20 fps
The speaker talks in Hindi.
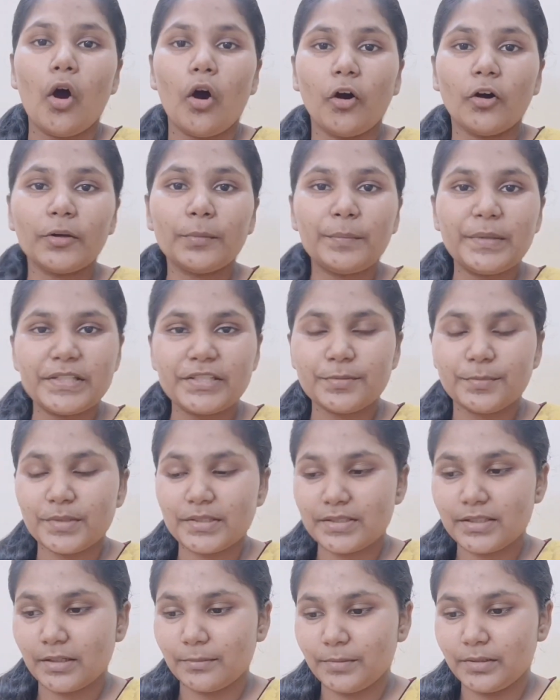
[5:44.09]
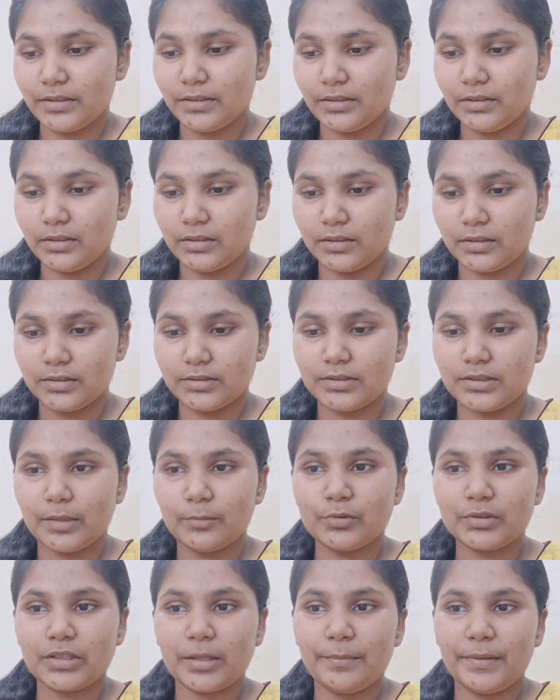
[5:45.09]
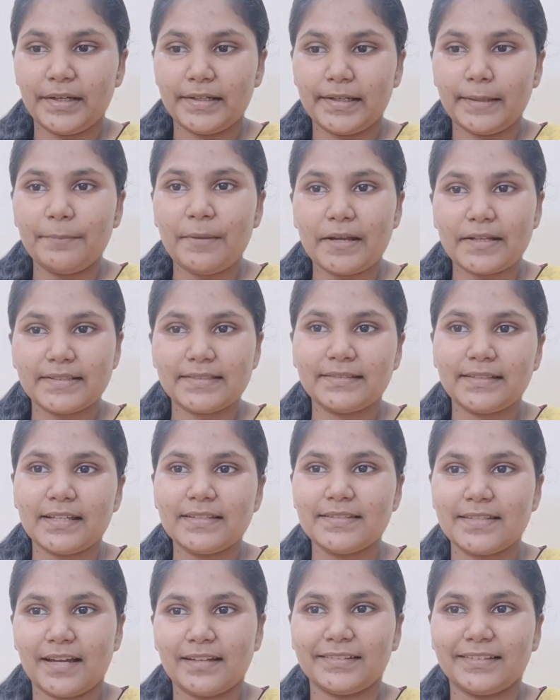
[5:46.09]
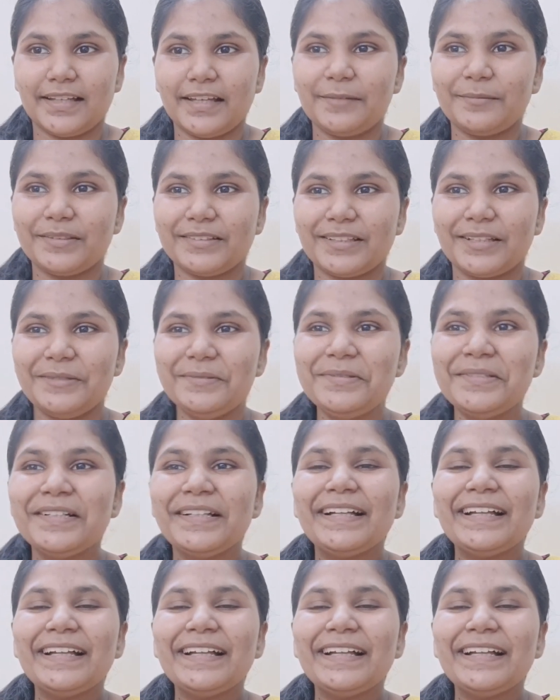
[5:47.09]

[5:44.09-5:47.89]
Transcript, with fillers: और बीच में जब जब उसका बेटा पाकिस्तान जाता है मतलब